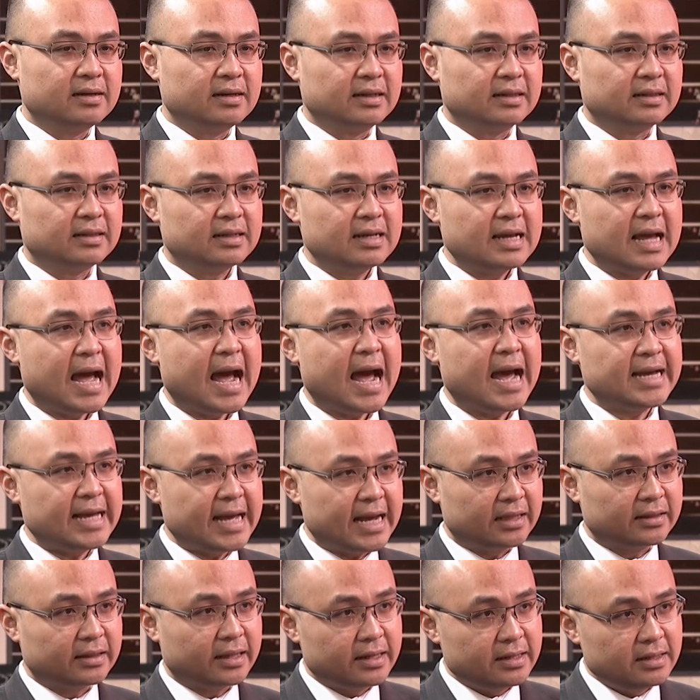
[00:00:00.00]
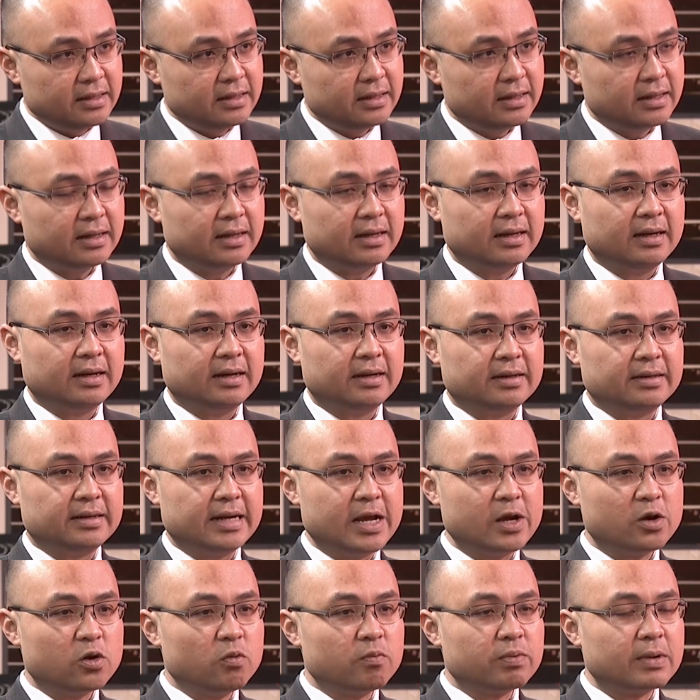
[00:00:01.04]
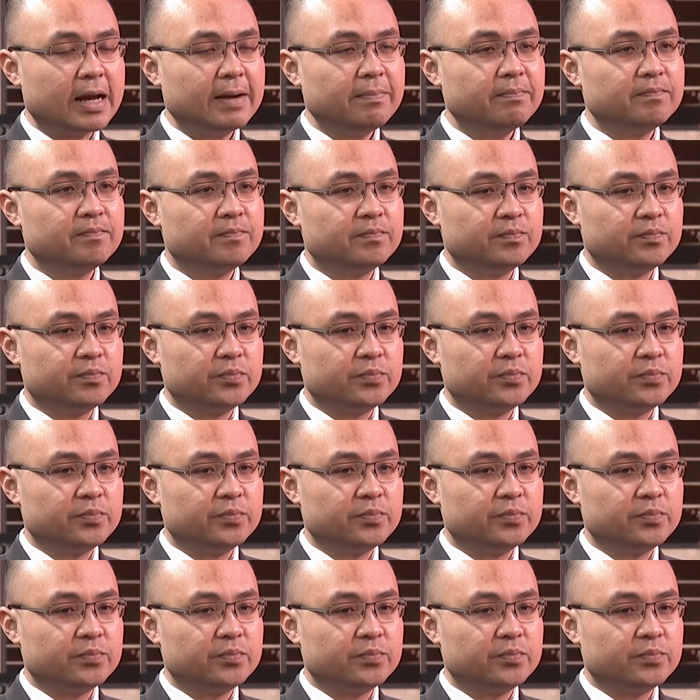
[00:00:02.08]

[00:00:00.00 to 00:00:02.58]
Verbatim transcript: được tới 2.000 tỷ uh, để cung cấp